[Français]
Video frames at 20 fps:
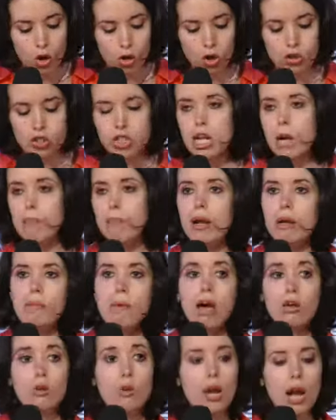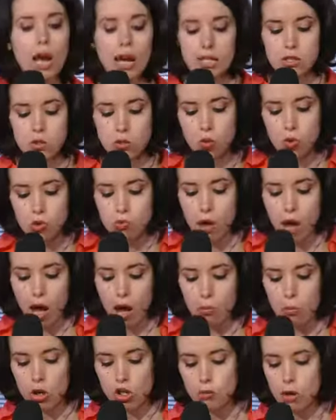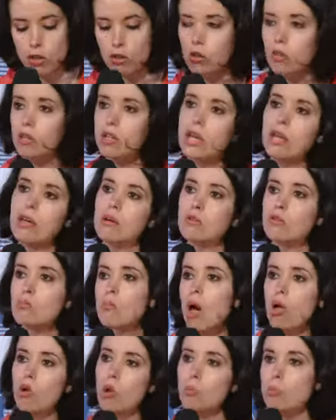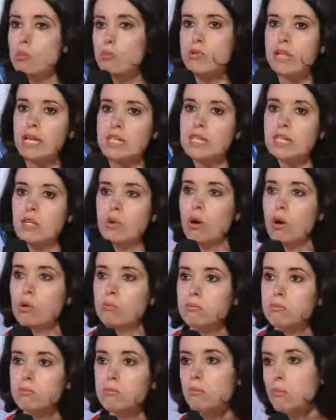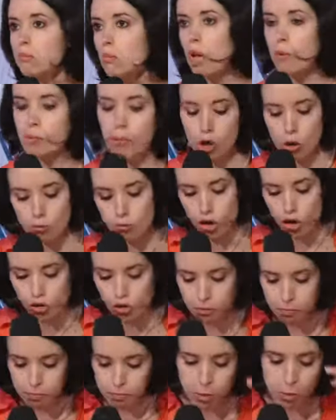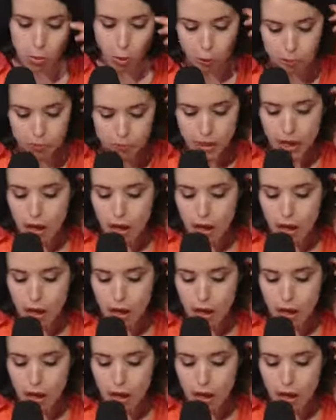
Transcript: quand il appelle Marion à la rescousse, bah, moi je m'attendais à une Marion un peu plus sexy, quoi. Un peu comme Georges. Mais bon.